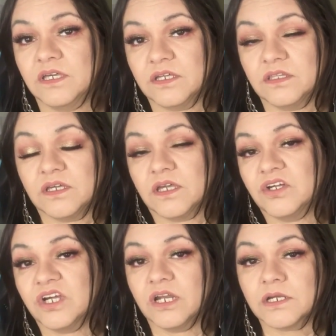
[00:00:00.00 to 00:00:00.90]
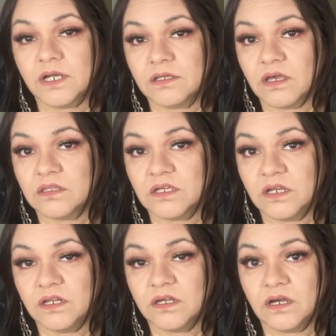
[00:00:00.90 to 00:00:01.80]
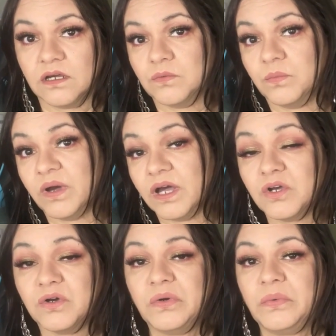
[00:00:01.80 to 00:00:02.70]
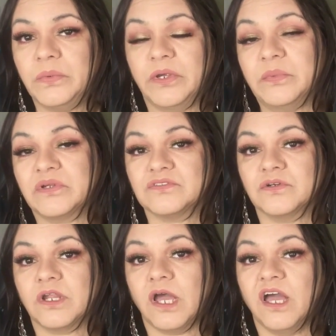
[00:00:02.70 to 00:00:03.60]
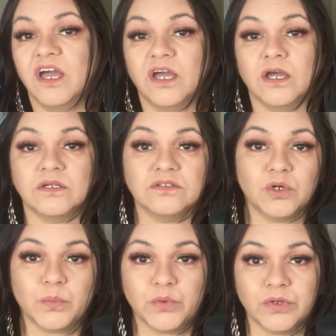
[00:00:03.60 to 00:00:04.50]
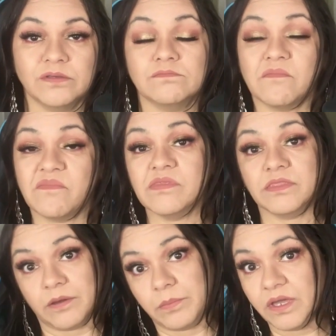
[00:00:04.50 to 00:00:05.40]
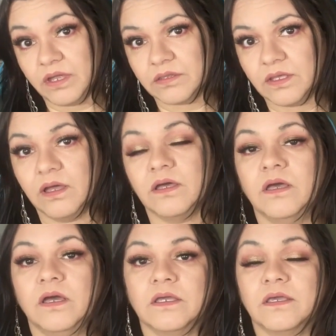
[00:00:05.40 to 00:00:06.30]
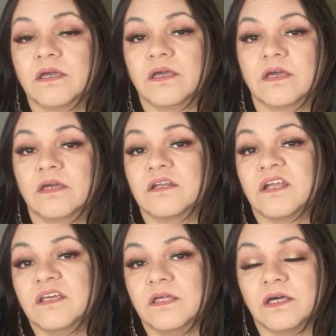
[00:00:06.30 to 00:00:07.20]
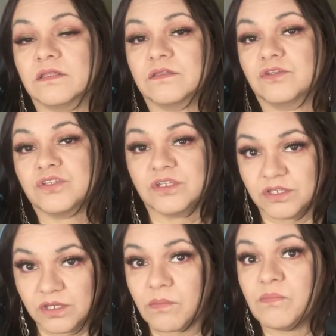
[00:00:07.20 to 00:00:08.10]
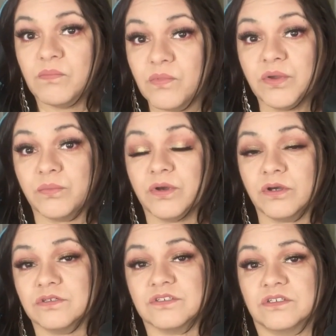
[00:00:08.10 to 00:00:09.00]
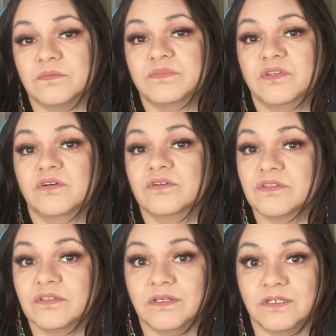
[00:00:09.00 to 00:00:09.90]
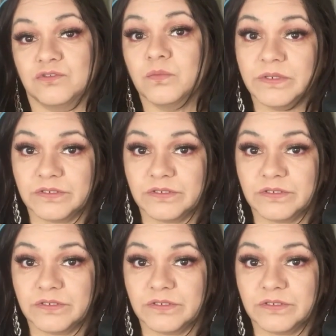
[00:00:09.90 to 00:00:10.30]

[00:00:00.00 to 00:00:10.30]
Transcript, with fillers: quienes dijeron que en realidad él era un vago, una persona no muy despierta y que en realidad no tenía muy buen concepto de su